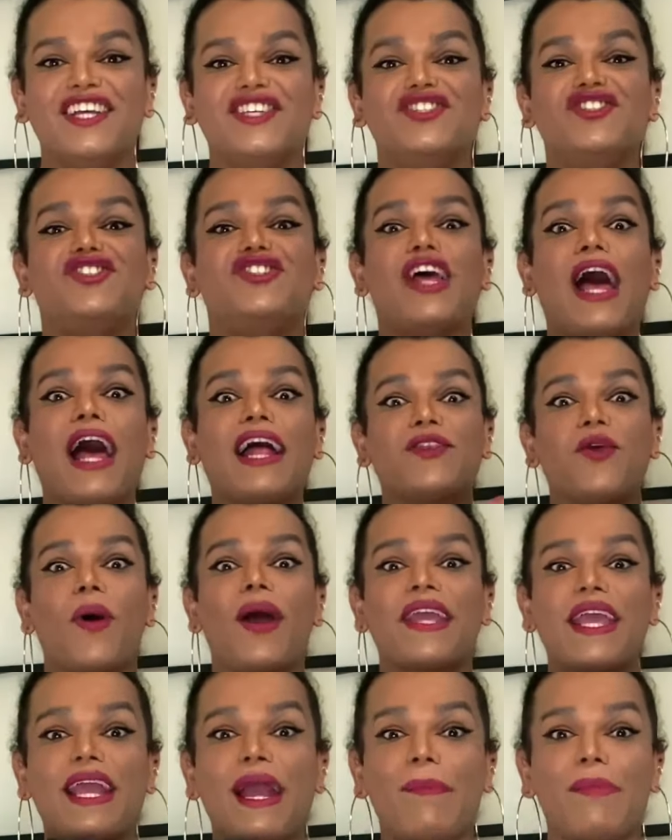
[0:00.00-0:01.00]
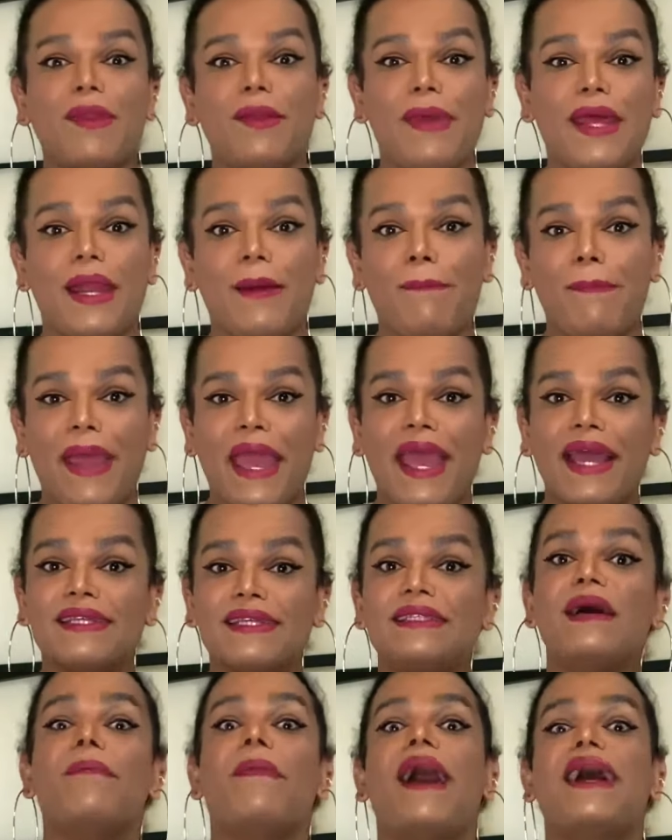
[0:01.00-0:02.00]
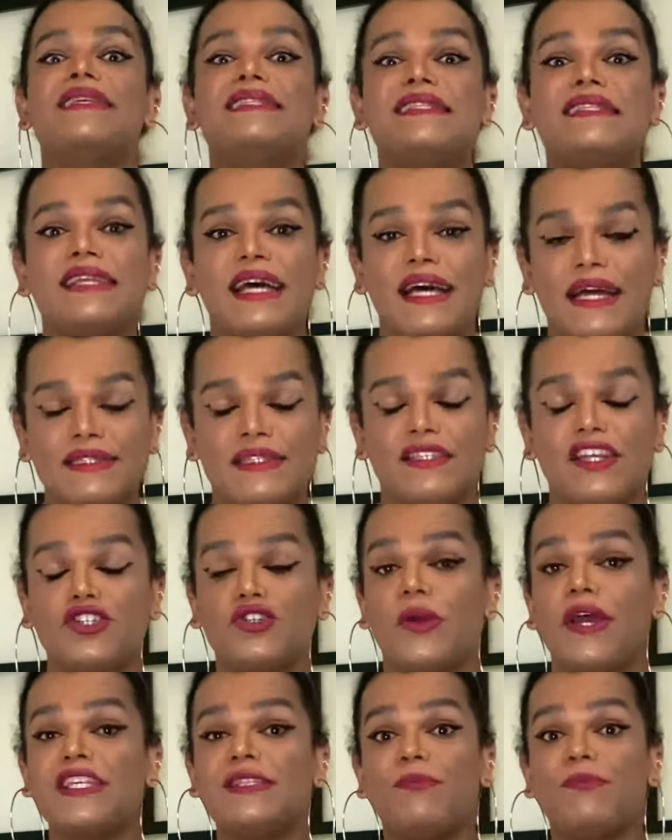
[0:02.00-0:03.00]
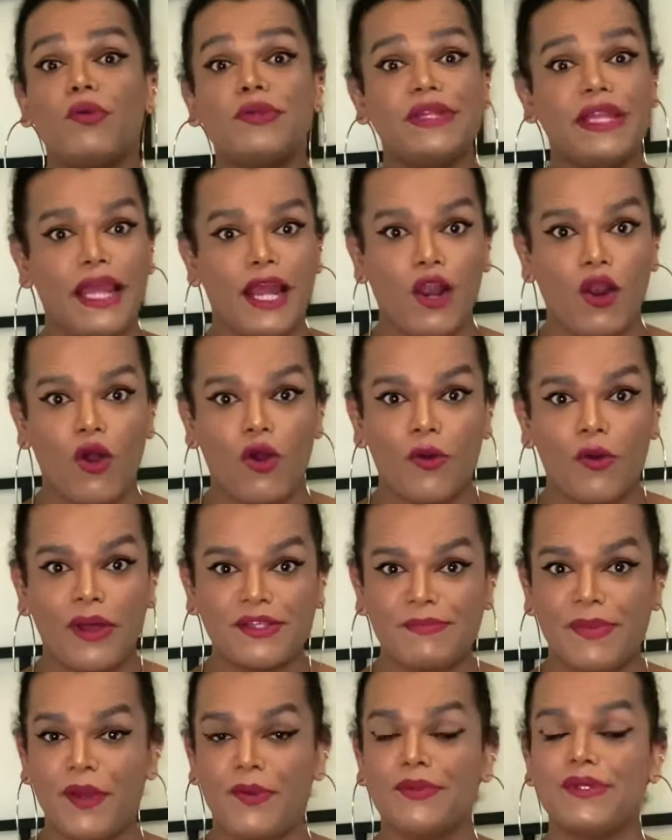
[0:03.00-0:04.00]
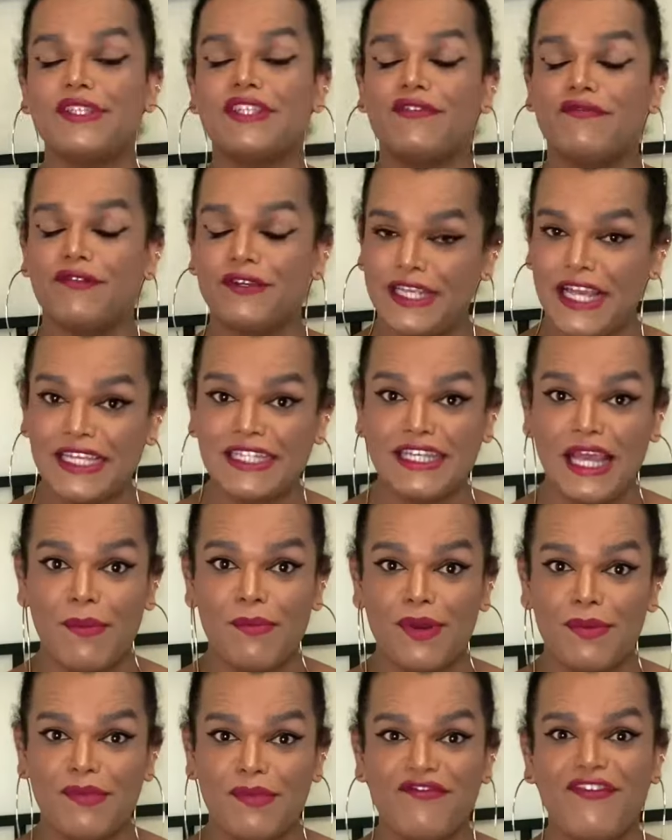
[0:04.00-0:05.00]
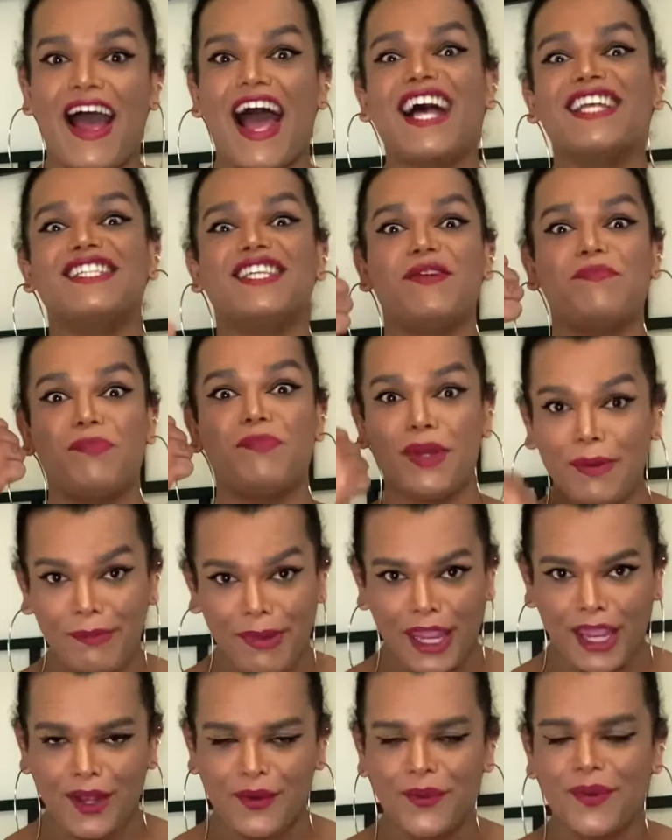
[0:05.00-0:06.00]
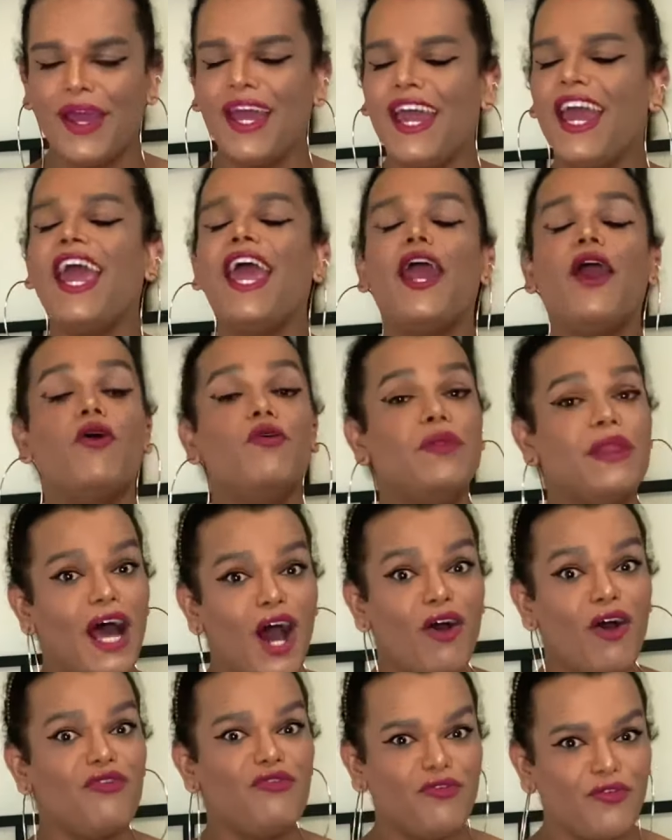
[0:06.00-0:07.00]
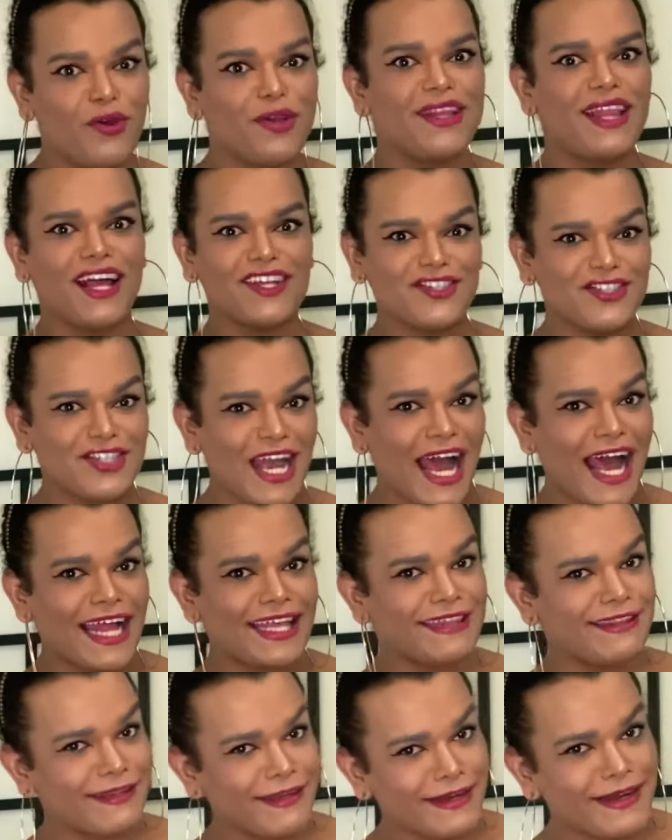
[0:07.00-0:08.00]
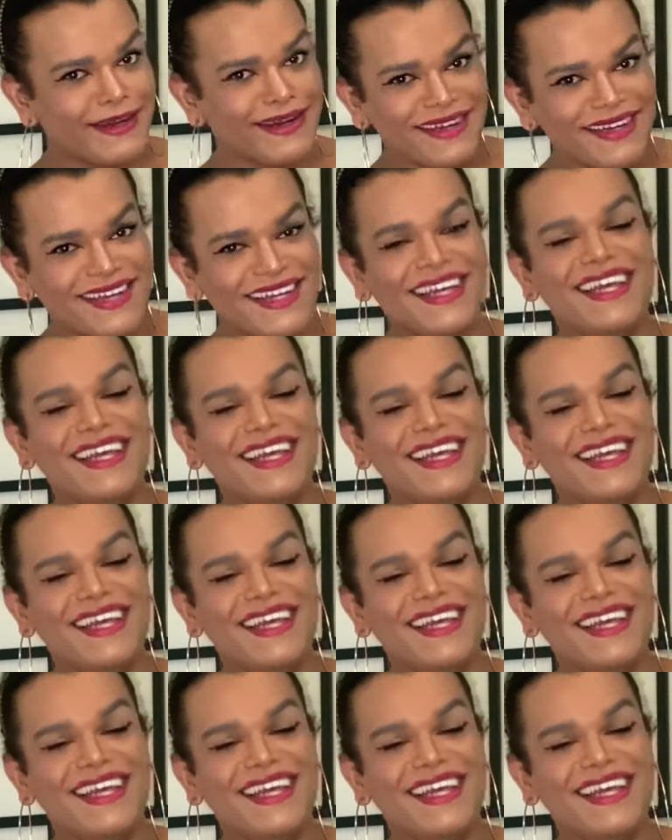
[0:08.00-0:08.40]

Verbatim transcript: Já tô aqui com a primeira peça, mas antes deixa eu responder logo as perguntas que vocês sempre me fazem. Primeiro, eu não fui taxada.